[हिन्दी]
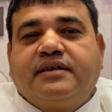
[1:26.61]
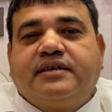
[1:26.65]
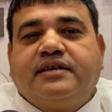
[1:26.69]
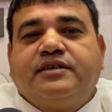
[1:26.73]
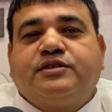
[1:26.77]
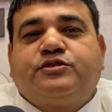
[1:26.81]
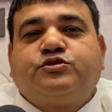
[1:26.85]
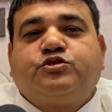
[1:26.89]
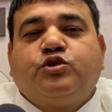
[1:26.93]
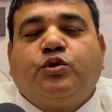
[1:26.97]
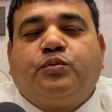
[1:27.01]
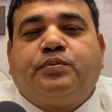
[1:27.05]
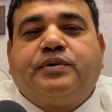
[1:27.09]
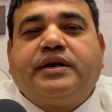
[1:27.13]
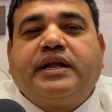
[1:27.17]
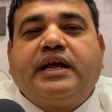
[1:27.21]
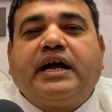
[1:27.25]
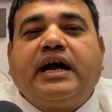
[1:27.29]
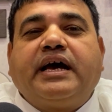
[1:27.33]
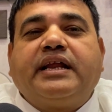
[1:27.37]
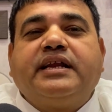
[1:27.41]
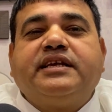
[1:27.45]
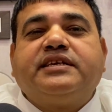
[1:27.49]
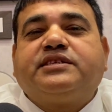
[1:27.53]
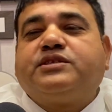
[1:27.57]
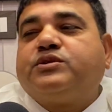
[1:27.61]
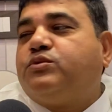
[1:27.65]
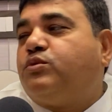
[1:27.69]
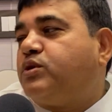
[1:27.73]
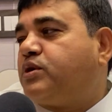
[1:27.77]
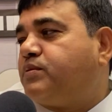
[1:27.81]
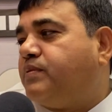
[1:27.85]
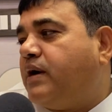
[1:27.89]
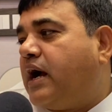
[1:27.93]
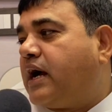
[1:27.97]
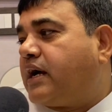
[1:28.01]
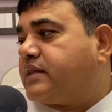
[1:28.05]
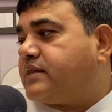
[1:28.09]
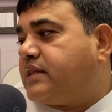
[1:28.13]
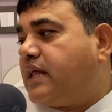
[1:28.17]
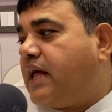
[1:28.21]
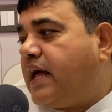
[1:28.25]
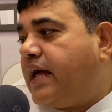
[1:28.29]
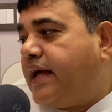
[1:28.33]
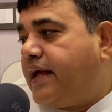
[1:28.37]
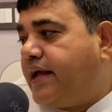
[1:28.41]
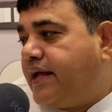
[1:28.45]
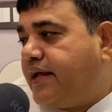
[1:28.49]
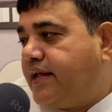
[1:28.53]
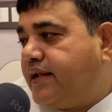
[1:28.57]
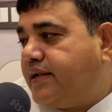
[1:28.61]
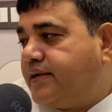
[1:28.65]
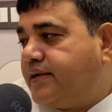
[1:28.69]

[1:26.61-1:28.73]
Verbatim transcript: कि सूप डगाने से ऊट भागता है